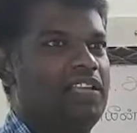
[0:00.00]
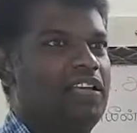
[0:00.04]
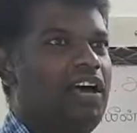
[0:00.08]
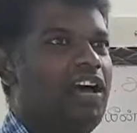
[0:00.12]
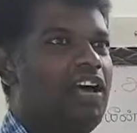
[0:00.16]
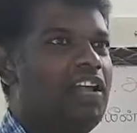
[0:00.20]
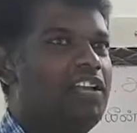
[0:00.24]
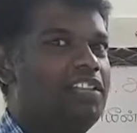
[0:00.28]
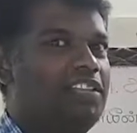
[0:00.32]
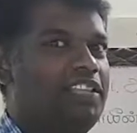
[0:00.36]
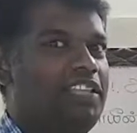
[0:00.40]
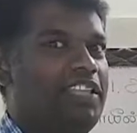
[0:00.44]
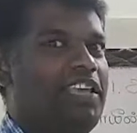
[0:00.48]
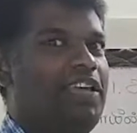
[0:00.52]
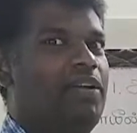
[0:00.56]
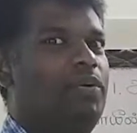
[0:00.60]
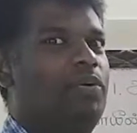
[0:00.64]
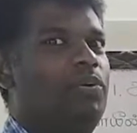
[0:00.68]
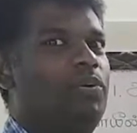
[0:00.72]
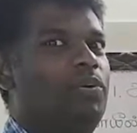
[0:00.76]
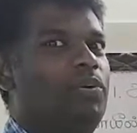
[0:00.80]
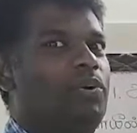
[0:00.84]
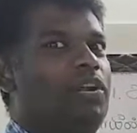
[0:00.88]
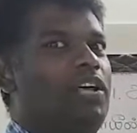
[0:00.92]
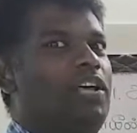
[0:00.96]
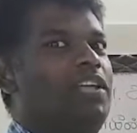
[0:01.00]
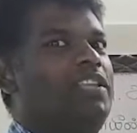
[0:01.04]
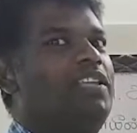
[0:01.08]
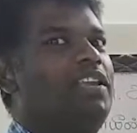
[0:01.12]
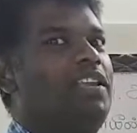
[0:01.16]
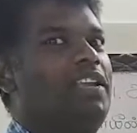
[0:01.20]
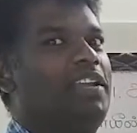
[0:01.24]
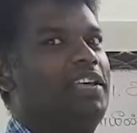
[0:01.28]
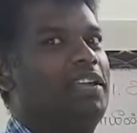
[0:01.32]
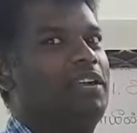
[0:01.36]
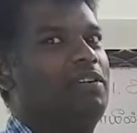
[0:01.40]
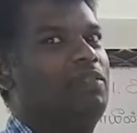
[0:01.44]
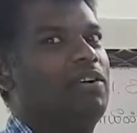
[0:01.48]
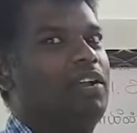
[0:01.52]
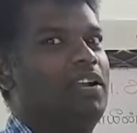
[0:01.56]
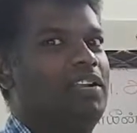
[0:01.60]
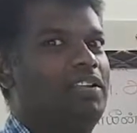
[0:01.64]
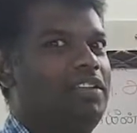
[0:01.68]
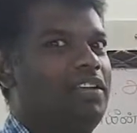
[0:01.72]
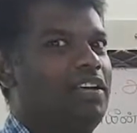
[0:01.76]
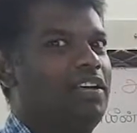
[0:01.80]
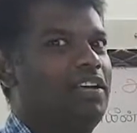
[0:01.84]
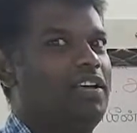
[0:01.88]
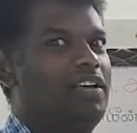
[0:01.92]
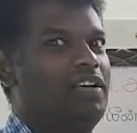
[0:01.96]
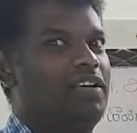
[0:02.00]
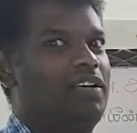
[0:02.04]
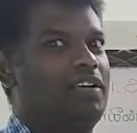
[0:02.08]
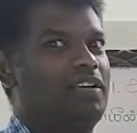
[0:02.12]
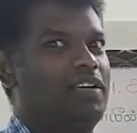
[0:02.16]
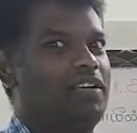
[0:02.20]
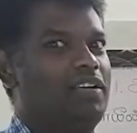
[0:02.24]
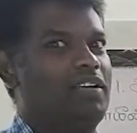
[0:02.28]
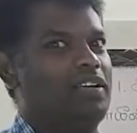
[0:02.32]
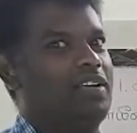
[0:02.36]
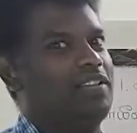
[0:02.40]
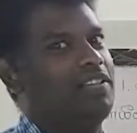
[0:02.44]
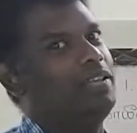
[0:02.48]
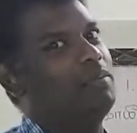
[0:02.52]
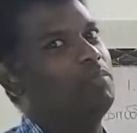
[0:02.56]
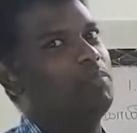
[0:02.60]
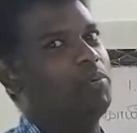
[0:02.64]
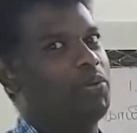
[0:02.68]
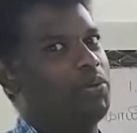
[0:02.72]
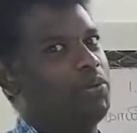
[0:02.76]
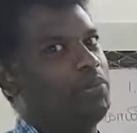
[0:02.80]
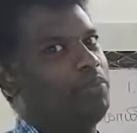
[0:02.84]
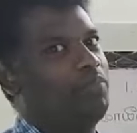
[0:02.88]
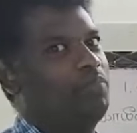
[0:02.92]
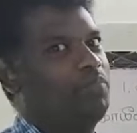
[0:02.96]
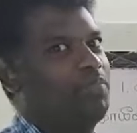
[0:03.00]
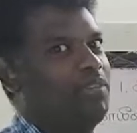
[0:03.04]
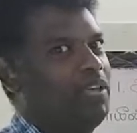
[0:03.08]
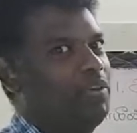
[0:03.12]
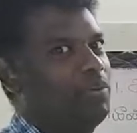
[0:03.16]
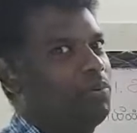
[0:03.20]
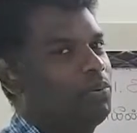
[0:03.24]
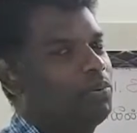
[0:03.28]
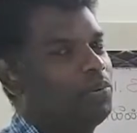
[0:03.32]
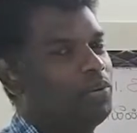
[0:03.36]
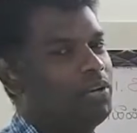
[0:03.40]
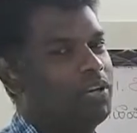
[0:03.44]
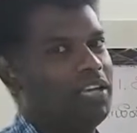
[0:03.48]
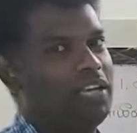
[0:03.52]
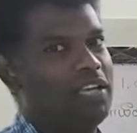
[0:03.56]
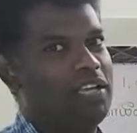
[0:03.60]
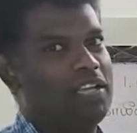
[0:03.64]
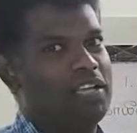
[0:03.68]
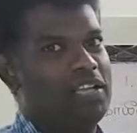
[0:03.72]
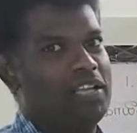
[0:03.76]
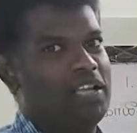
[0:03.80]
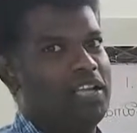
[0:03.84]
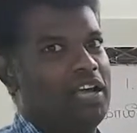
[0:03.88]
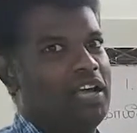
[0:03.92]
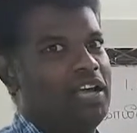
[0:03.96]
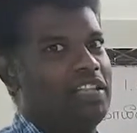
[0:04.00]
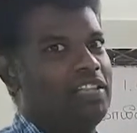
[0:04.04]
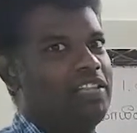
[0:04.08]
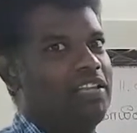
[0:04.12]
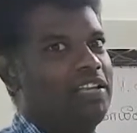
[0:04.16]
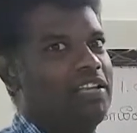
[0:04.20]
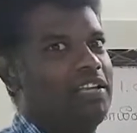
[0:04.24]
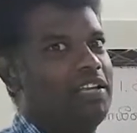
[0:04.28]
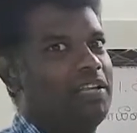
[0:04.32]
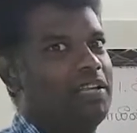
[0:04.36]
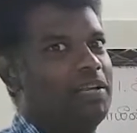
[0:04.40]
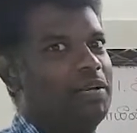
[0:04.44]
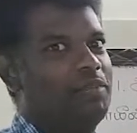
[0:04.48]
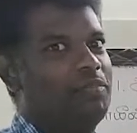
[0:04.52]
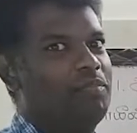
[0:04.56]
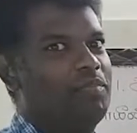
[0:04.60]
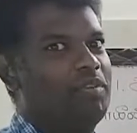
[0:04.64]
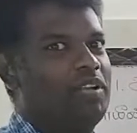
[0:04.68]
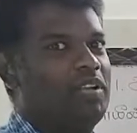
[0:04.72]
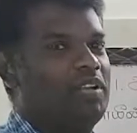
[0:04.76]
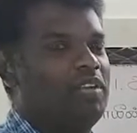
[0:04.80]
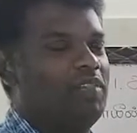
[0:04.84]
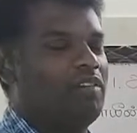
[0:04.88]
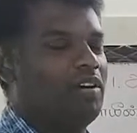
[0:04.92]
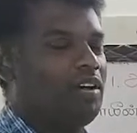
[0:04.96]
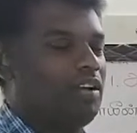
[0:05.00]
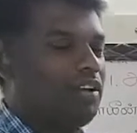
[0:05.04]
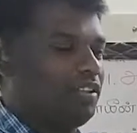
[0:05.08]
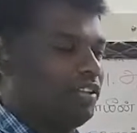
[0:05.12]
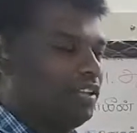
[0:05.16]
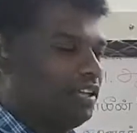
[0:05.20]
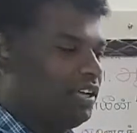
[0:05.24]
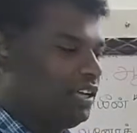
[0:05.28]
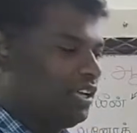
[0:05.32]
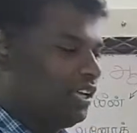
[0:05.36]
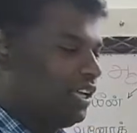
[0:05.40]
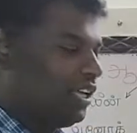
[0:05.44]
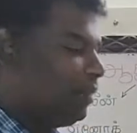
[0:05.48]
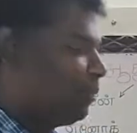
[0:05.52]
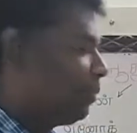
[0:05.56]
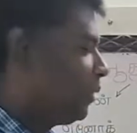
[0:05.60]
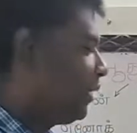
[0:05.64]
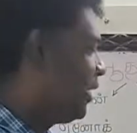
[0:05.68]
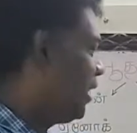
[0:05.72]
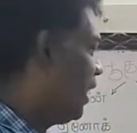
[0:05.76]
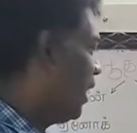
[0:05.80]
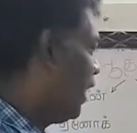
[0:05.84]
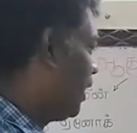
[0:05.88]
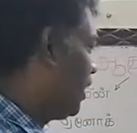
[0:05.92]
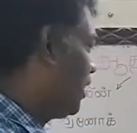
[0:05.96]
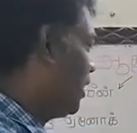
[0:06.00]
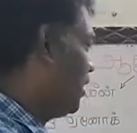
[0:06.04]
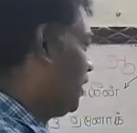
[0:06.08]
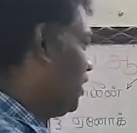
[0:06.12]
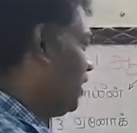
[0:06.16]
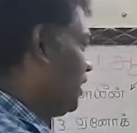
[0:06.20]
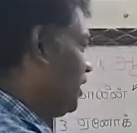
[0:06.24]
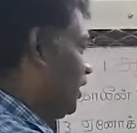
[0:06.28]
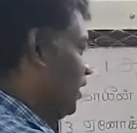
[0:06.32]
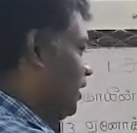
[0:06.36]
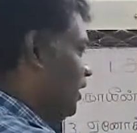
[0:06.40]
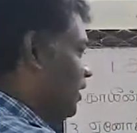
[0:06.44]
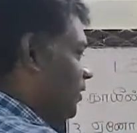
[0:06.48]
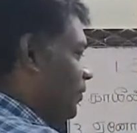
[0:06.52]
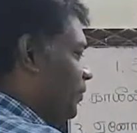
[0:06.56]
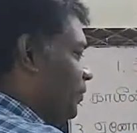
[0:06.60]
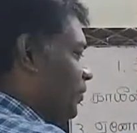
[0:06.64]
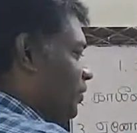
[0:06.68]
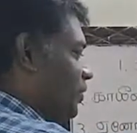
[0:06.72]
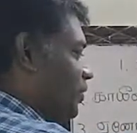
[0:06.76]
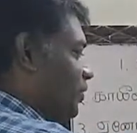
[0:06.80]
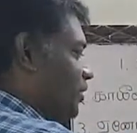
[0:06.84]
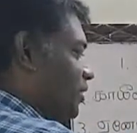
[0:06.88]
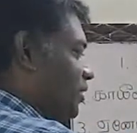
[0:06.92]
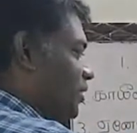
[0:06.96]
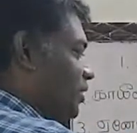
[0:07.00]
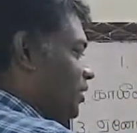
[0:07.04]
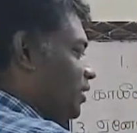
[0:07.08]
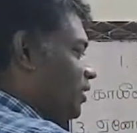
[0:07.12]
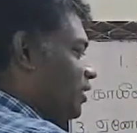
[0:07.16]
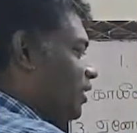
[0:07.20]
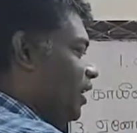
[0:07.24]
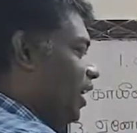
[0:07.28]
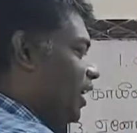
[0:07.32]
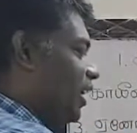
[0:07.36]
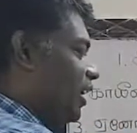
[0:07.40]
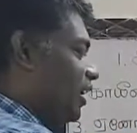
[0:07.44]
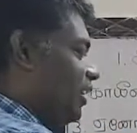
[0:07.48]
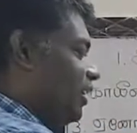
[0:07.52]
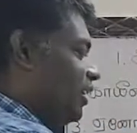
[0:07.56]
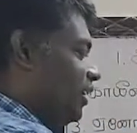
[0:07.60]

யார் தேவனோட அதிக நேரம் வாழ்ந்தா அதான் முக்கியம் தேவனோட அதிக நேரம் வாழ்ந்தா இப்போ யார் எதுக்கு யார்